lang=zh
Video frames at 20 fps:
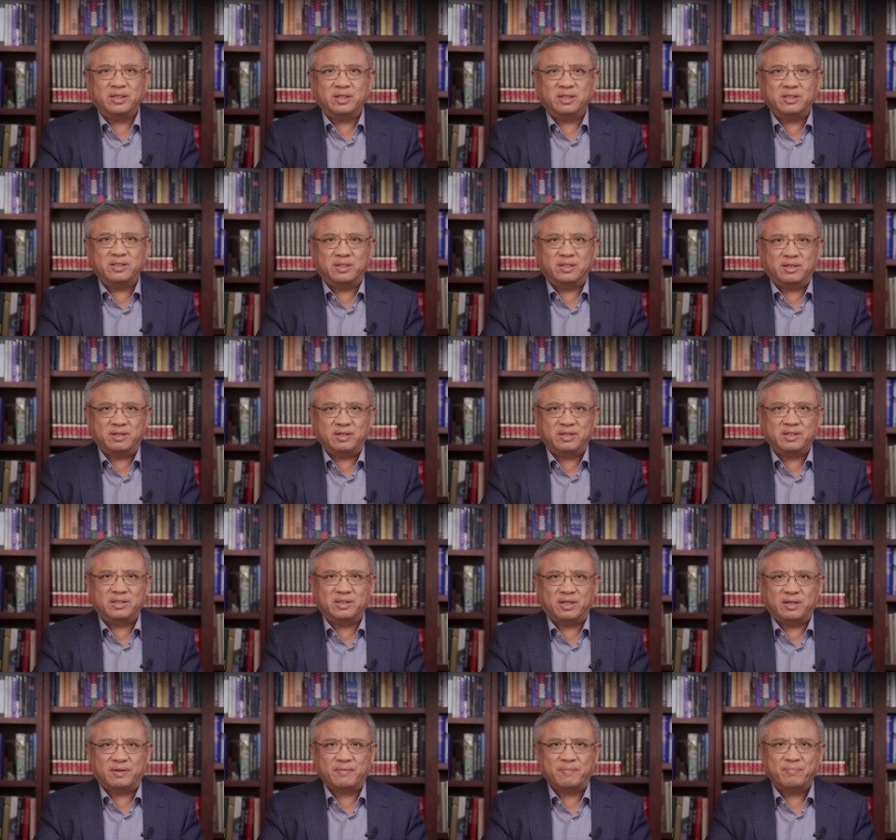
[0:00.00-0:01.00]
一个一个
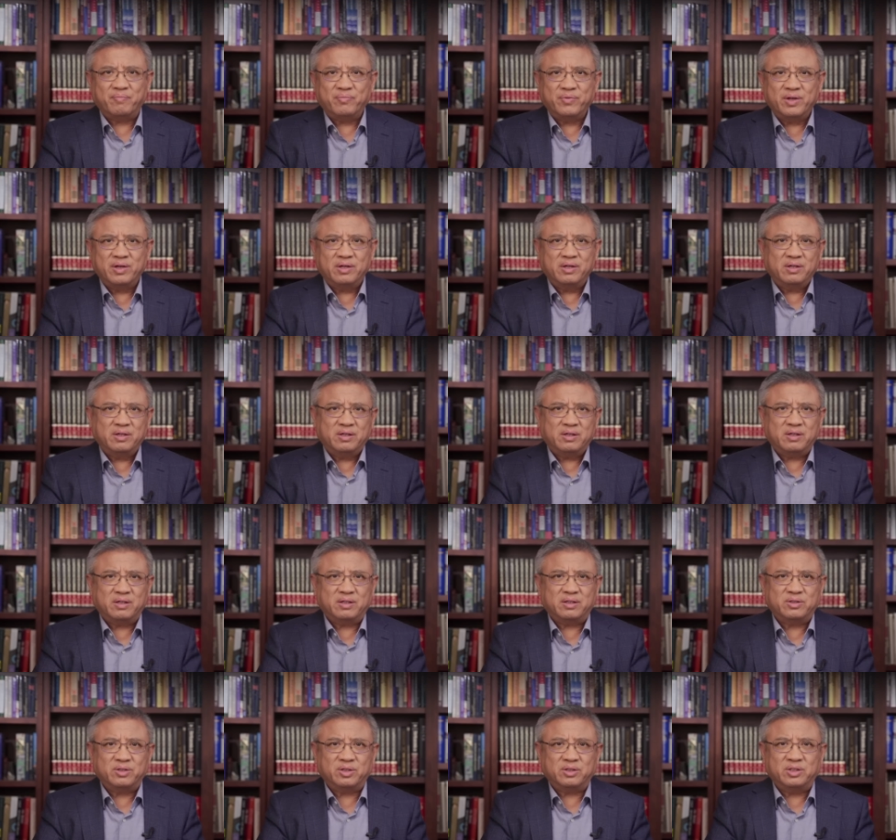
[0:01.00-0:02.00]
人，
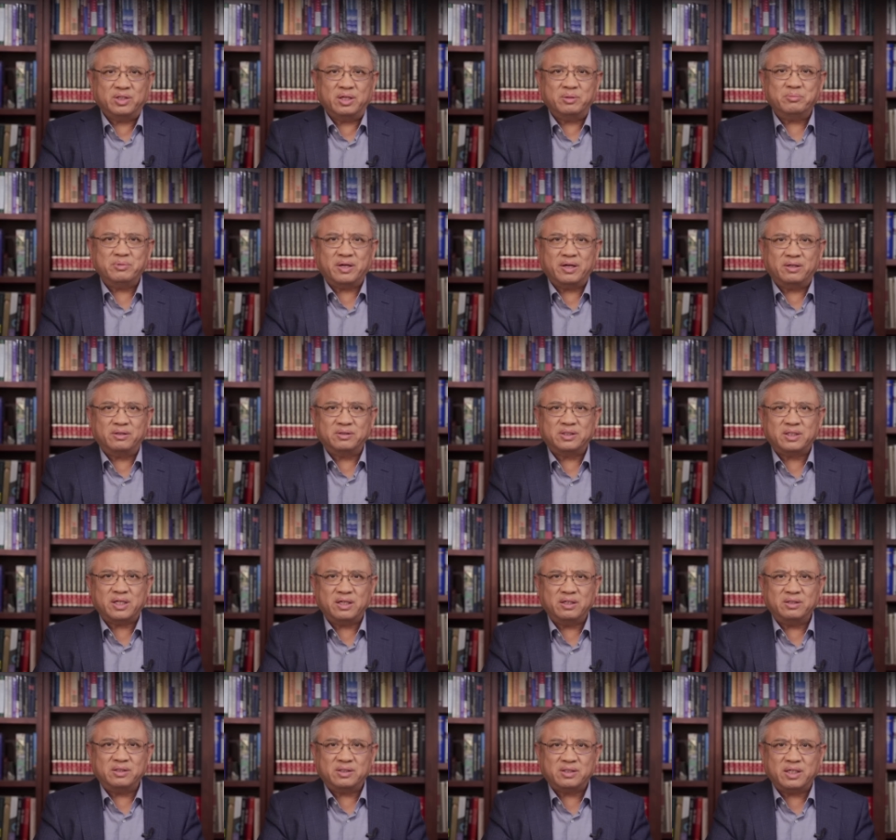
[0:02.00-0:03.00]
呃，叫 J M L
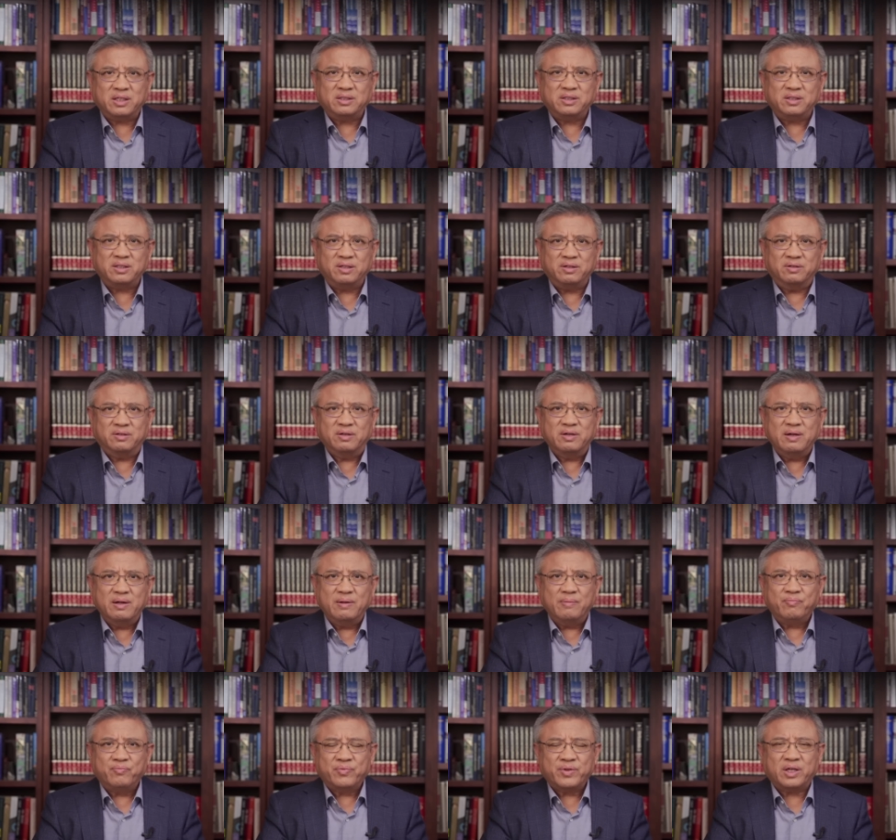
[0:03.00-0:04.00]
三三四六。
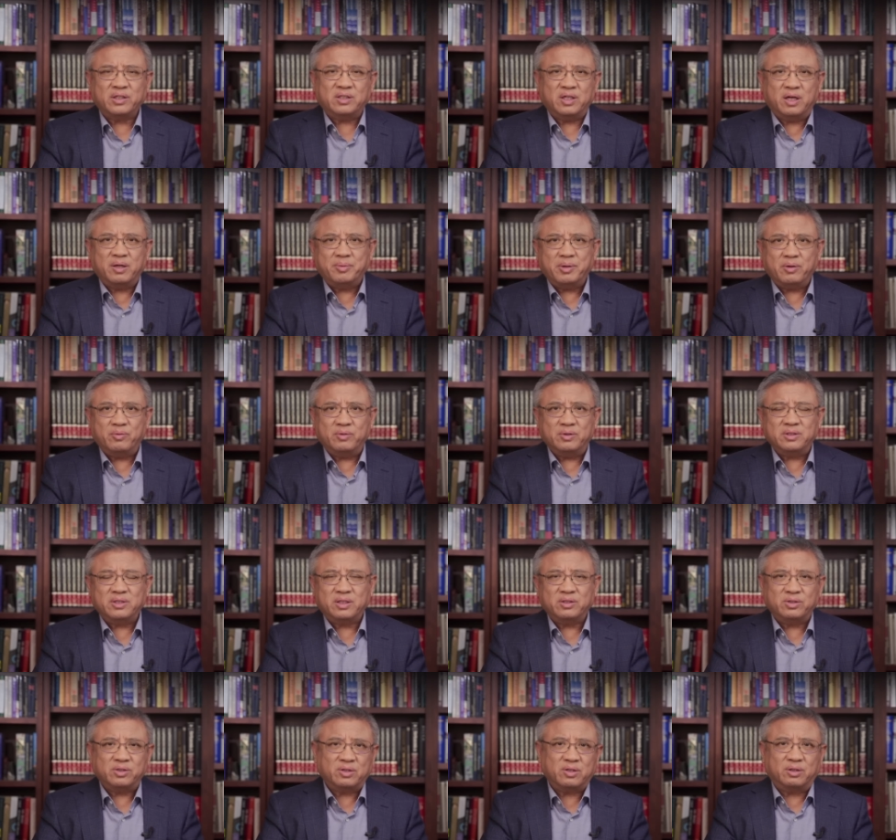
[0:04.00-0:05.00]
他写了一篇文章，
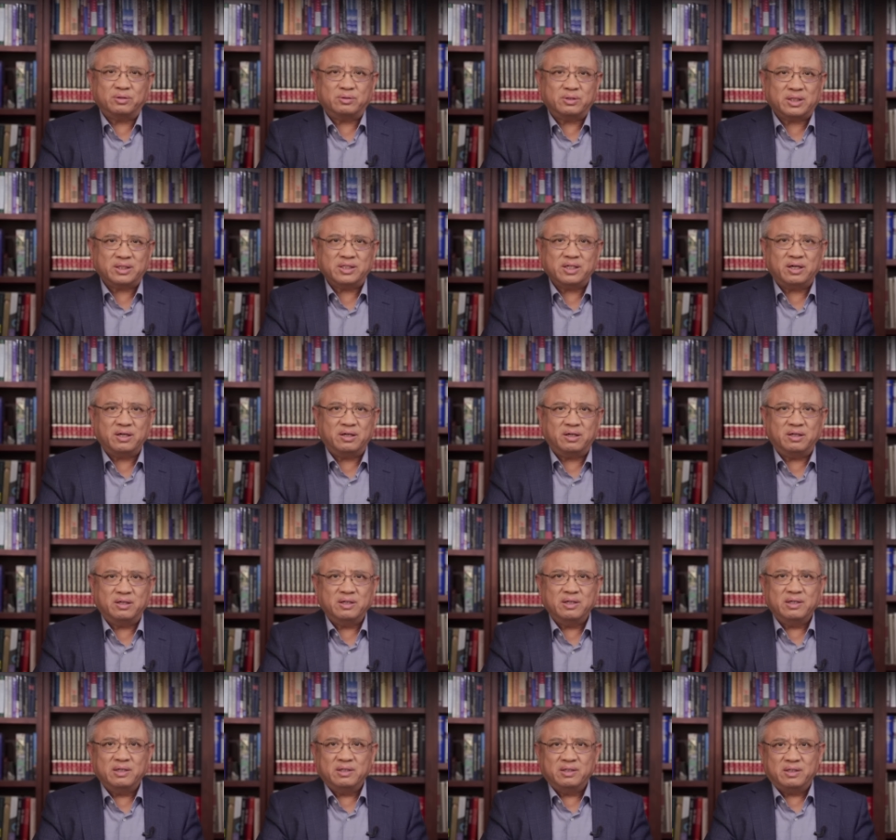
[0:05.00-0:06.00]
就是告诉大家哈，
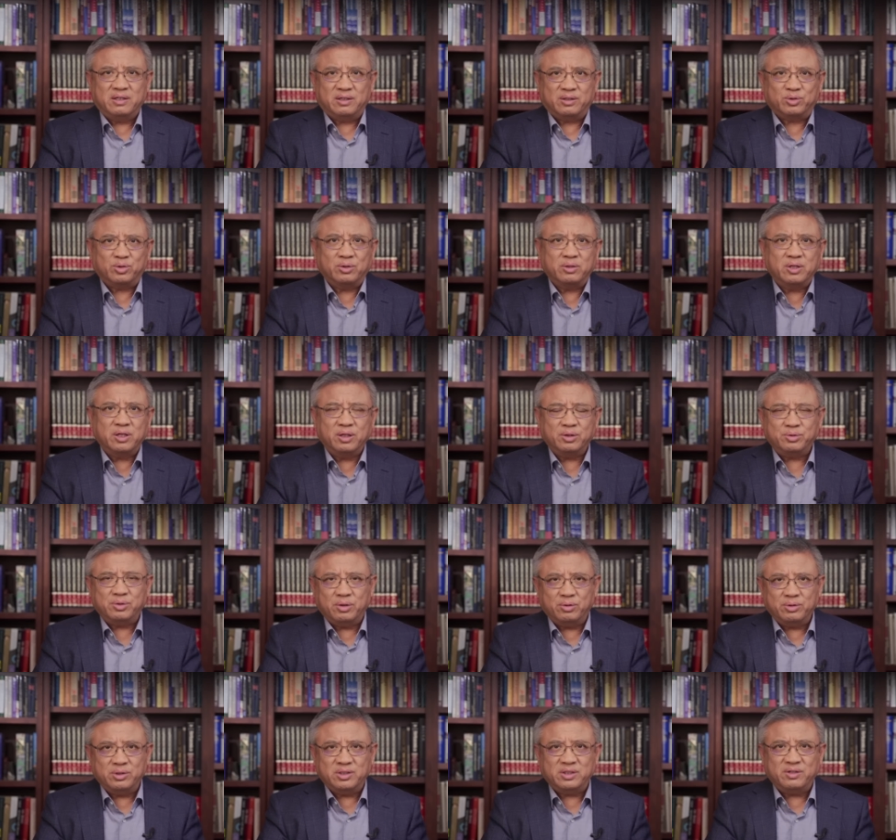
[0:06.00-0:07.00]
呃，从科学
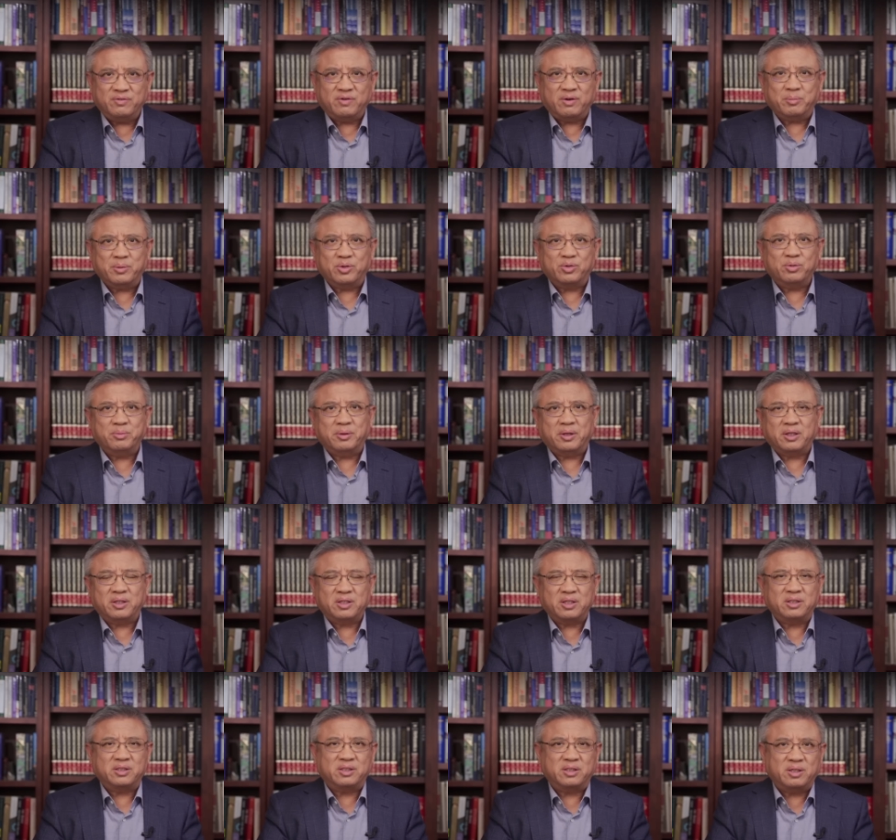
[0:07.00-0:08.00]
论证方面说明
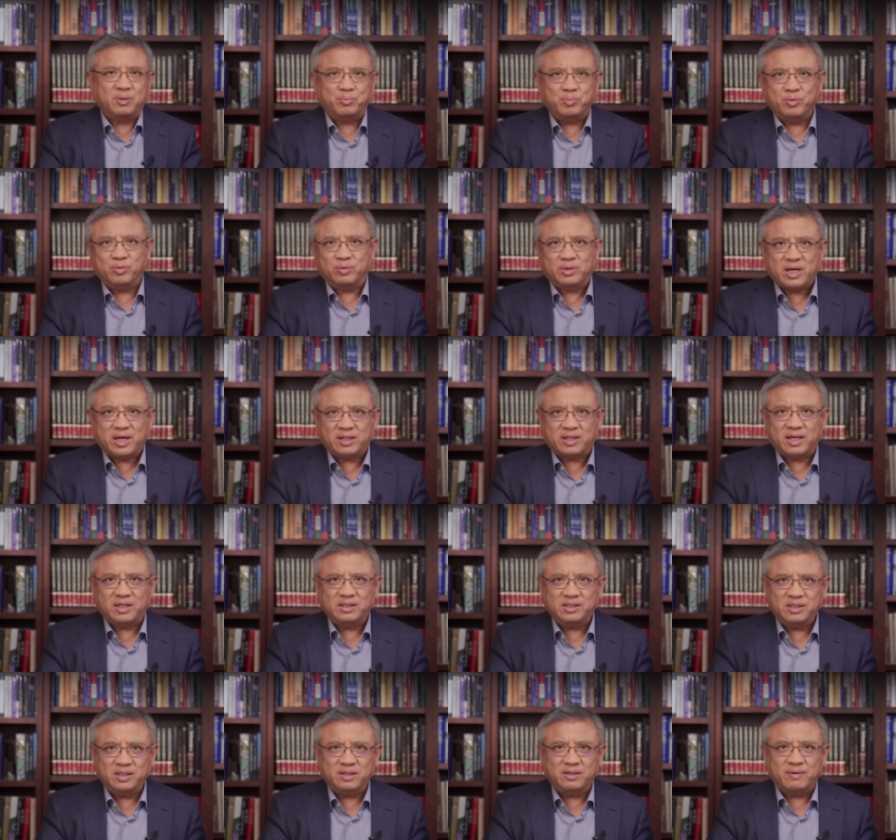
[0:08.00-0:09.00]
这个事情不用太担
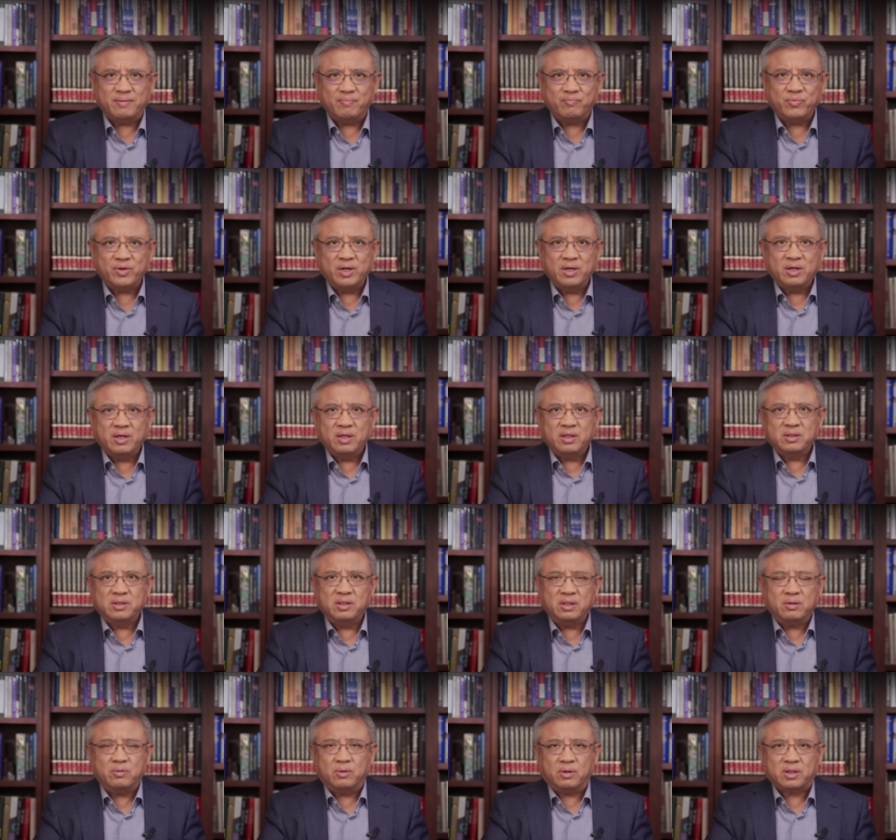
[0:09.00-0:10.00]
心。
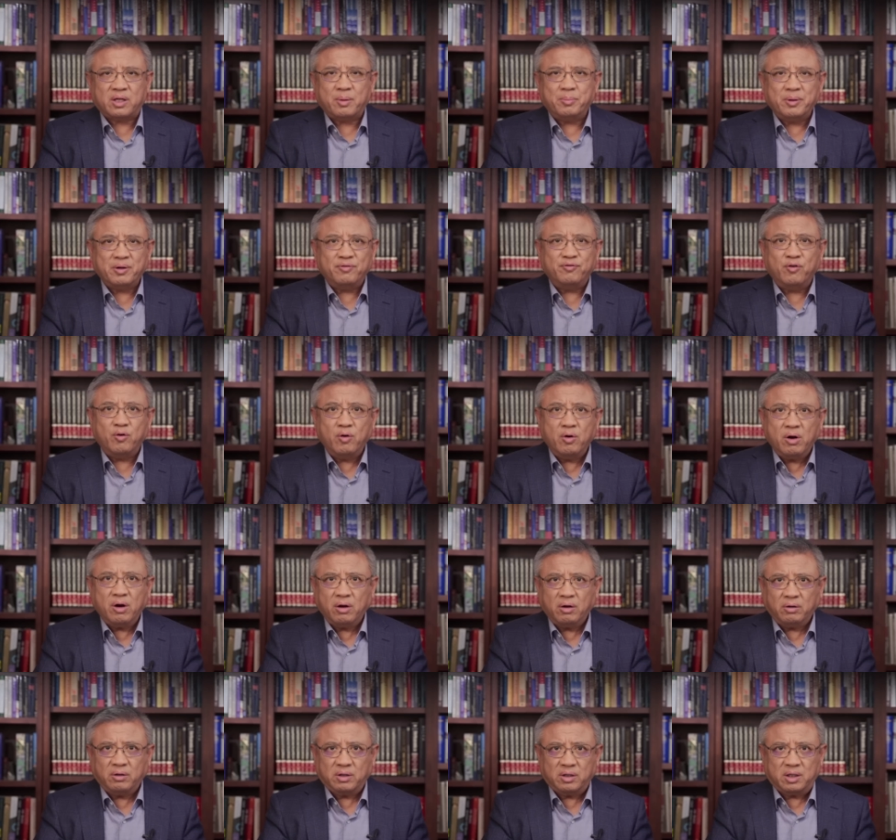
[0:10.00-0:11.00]
结果他被封
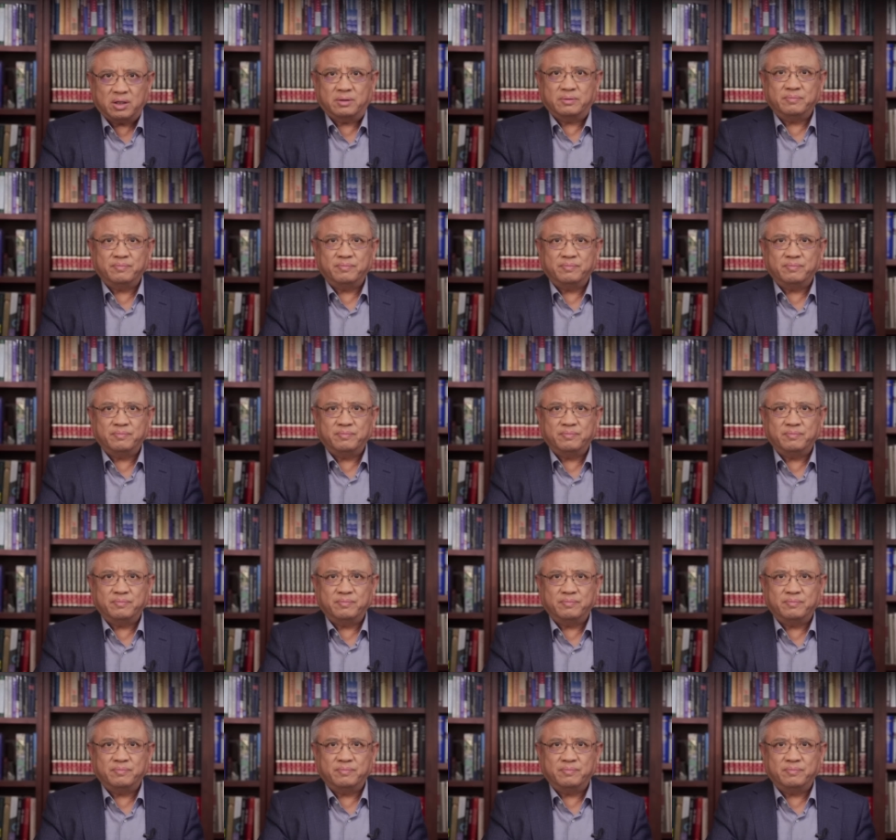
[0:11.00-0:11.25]
号了，